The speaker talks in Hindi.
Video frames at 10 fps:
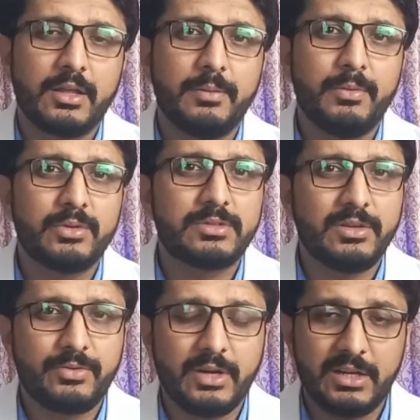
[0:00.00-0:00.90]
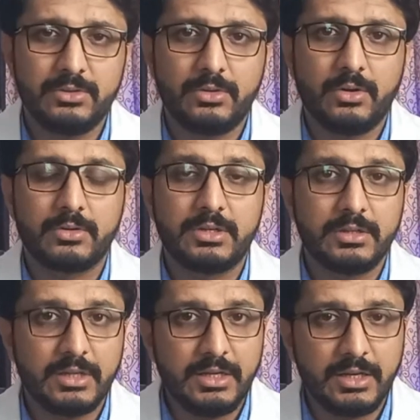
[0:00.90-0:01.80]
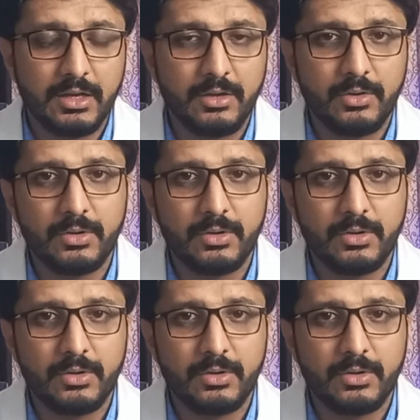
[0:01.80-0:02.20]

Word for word: कि बहुत से अफराद जो डॉक्टर नहीं हैं